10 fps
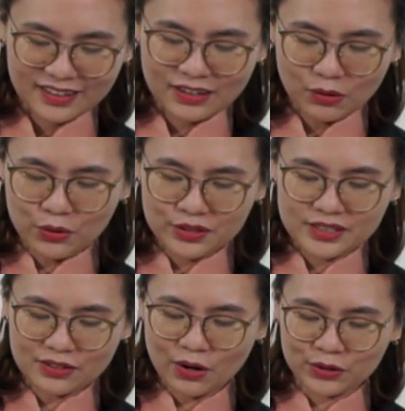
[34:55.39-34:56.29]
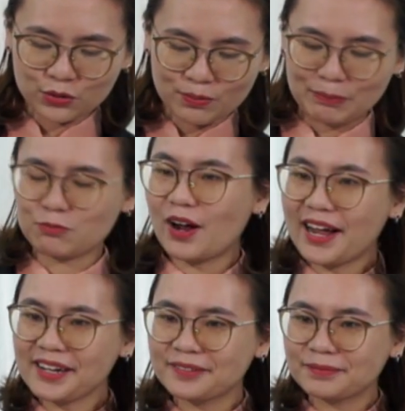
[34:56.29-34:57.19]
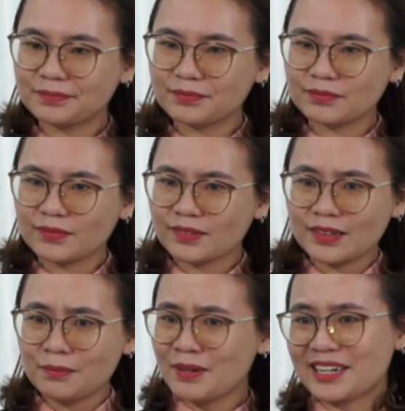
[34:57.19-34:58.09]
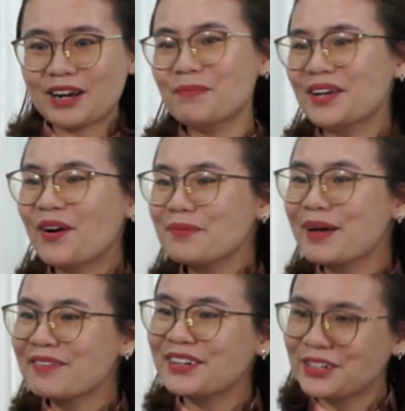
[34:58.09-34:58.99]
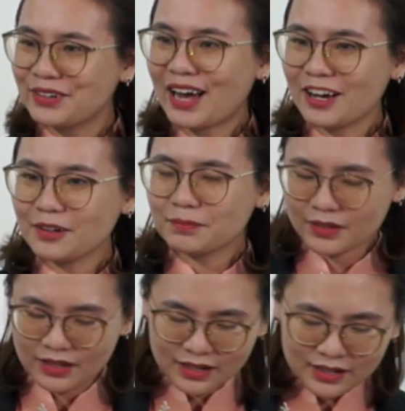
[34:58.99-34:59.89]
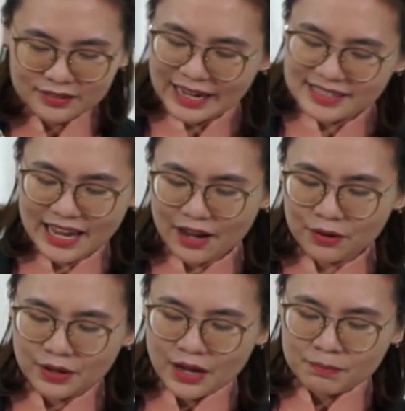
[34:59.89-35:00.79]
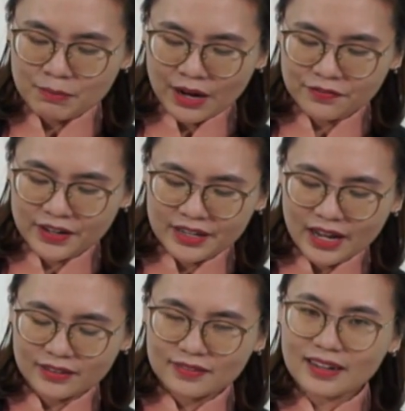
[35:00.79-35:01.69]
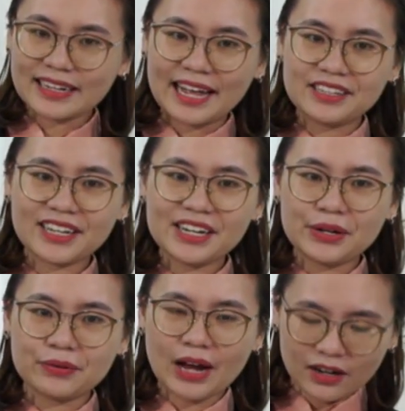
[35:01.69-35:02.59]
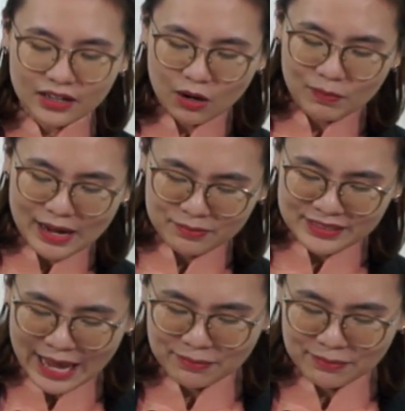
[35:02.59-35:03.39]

ui chết rồi tôi mập quá mình sẽ không bị hoang mang về điều đó tại sao bởi vì á, tất cả những cái điều đó nó không làm giảm